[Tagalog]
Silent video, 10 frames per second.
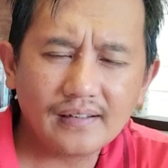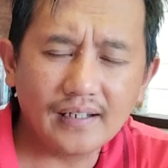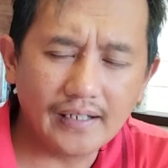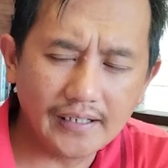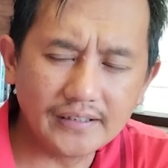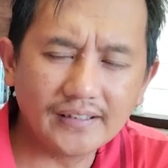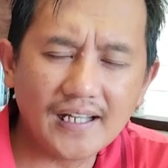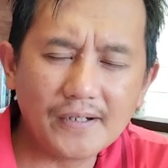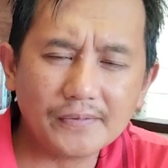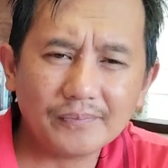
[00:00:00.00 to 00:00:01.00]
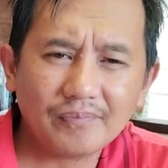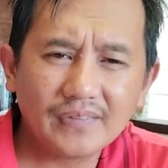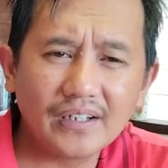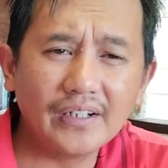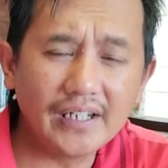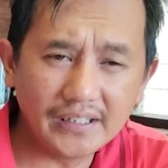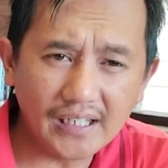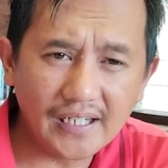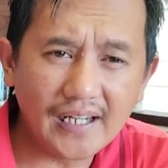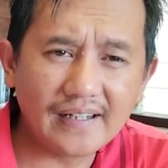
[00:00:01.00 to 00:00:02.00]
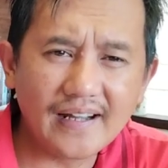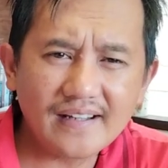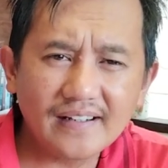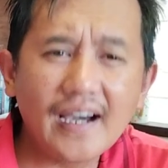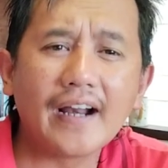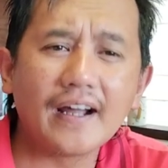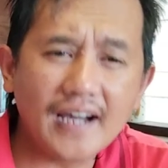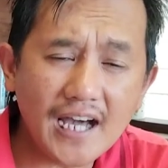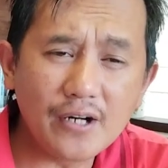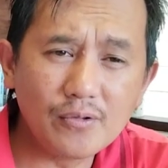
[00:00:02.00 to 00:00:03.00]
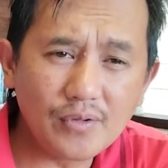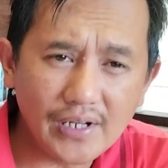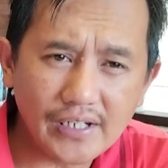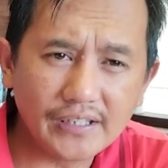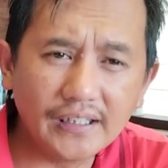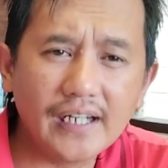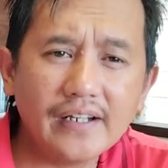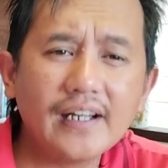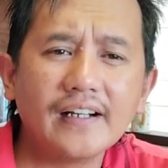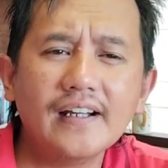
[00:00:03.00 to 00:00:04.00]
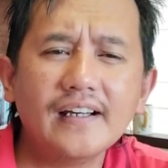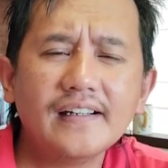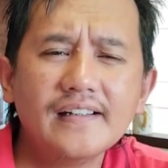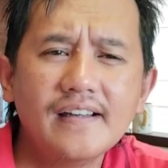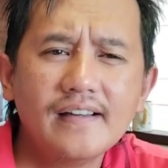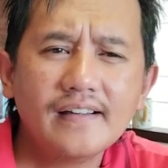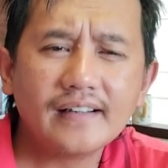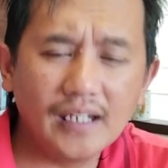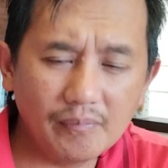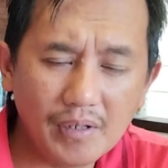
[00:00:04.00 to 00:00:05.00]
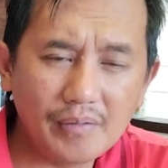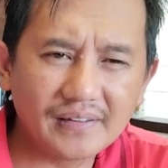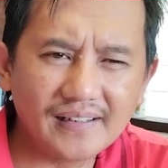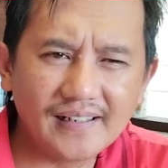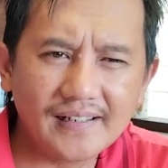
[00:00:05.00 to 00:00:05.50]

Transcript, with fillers: Kadang iti tao. Kadang iti anak na. Karo, kadang iti anak na. Ngayon, mawag